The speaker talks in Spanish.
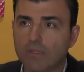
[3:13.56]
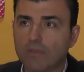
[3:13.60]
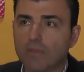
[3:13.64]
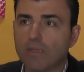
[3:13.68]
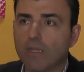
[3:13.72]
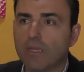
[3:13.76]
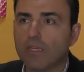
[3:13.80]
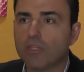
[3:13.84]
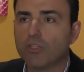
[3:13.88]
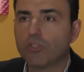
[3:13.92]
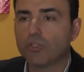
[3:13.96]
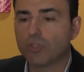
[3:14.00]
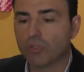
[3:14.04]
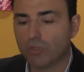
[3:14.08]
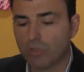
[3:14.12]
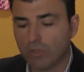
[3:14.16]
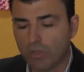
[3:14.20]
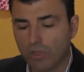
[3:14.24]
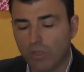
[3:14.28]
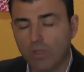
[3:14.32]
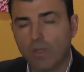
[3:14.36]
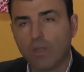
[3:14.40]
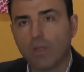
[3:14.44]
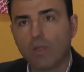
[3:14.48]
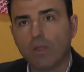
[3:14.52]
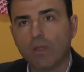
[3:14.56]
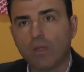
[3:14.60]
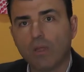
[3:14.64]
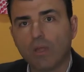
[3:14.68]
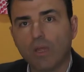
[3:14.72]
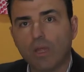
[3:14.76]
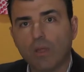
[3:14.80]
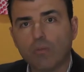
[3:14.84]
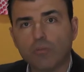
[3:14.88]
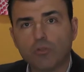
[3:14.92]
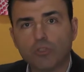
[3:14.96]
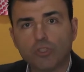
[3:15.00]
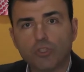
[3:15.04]
De hecho,
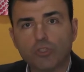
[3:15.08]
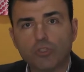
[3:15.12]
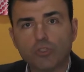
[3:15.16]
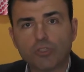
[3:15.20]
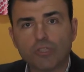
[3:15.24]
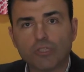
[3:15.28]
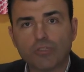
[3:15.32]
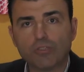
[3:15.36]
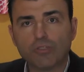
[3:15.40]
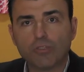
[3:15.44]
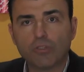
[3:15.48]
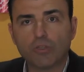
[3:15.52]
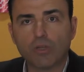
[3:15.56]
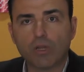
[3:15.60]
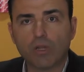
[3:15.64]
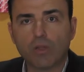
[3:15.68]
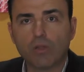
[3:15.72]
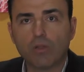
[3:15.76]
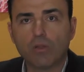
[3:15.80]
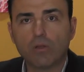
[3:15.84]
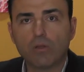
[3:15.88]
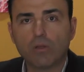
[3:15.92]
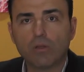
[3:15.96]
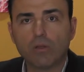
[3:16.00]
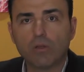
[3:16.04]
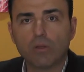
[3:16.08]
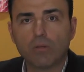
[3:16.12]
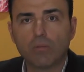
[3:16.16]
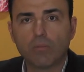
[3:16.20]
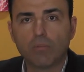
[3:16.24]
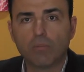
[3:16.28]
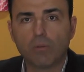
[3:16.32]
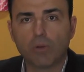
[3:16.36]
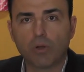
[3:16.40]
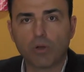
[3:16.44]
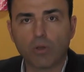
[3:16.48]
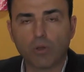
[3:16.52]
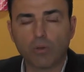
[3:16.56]
hemos sido sancionados
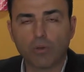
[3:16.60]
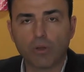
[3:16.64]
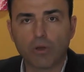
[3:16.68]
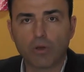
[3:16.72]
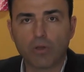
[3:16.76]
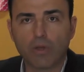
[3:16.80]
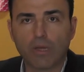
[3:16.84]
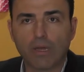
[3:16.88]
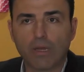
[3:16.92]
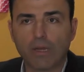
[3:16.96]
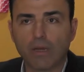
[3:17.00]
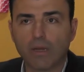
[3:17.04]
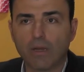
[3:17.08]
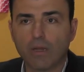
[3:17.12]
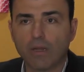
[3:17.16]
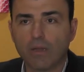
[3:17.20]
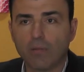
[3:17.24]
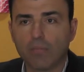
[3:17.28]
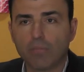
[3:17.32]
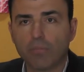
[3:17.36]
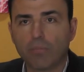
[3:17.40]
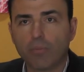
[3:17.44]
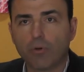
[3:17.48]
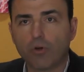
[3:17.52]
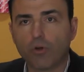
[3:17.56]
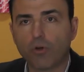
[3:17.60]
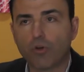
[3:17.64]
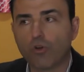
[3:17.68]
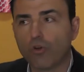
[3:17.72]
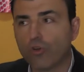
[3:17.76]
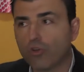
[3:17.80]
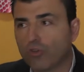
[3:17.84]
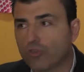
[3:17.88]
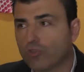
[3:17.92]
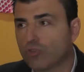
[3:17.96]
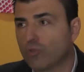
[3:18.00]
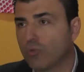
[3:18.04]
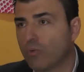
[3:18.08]
por el Gobierno de Canarias por
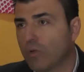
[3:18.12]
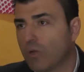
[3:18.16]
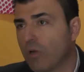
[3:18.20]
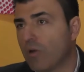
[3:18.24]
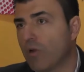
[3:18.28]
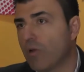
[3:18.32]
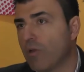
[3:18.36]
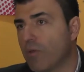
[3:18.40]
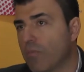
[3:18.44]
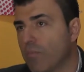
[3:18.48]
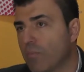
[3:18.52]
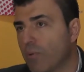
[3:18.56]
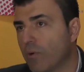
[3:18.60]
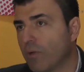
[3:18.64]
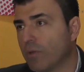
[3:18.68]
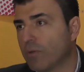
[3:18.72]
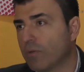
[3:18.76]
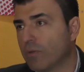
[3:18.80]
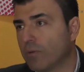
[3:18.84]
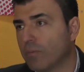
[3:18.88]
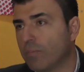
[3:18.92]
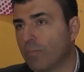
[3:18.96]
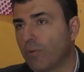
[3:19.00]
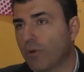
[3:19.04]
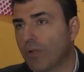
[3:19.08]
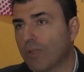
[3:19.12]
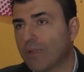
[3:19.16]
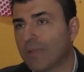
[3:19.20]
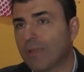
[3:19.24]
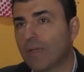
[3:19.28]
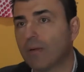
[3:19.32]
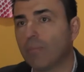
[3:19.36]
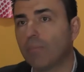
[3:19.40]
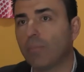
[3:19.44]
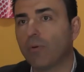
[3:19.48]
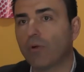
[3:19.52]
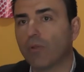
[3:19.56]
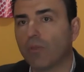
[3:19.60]
no subir los impuestos, por
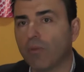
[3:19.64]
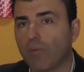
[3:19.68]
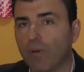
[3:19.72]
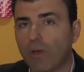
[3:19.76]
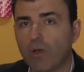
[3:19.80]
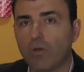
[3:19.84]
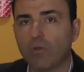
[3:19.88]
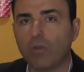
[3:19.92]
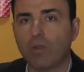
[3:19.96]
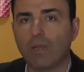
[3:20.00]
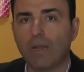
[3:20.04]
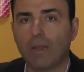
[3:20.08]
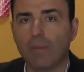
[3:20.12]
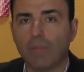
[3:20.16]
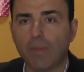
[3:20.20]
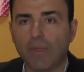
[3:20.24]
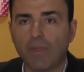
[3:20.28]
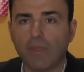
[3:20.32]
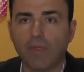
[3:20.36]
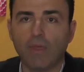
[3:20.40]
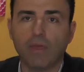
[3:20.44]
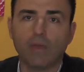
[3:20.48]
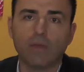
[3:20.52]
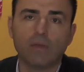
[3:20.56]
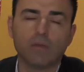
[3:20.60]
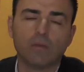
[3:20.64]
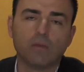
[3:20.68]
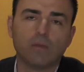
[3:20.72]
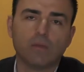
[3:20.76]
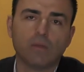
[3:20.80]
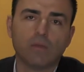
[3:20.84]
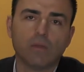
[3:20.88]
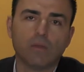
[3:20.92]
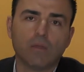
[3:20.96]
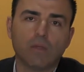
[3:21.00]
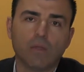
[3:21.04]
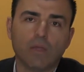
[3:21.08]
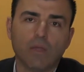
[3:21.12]
estar por debajo de la media
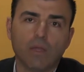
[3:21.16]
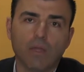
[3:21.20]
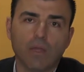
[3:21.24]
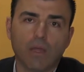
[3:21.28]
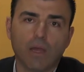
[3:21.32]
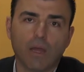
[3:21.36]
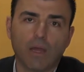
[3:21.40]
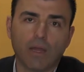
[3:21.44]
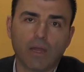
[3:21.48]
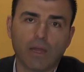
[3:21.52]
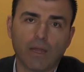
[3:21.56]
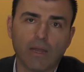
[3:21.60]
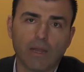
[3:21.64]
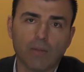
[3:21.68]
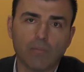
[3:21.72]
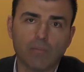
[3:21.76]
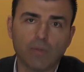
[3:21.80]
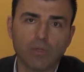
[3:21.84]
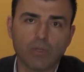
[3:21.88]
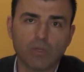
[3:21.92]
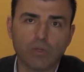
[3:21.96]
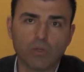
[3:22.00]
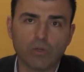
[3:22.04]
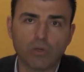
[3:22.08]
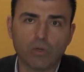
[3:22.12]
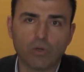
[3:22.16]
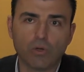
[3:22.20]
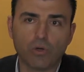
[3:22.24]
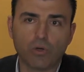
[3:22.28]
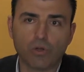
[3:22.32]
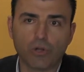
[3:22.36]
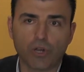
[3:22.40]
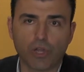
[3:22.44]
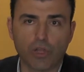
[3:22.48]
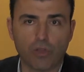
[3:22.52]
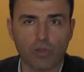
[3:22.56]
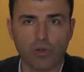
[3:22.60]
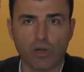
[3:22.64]
en el ámbito
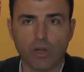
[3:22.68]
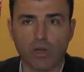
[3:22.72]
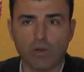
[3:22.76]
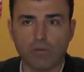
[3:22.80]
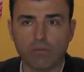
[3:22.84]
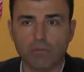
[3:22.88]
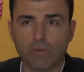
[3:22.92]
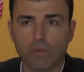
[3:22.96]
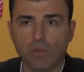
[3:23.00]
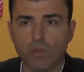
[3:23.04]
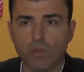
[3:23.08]
regional.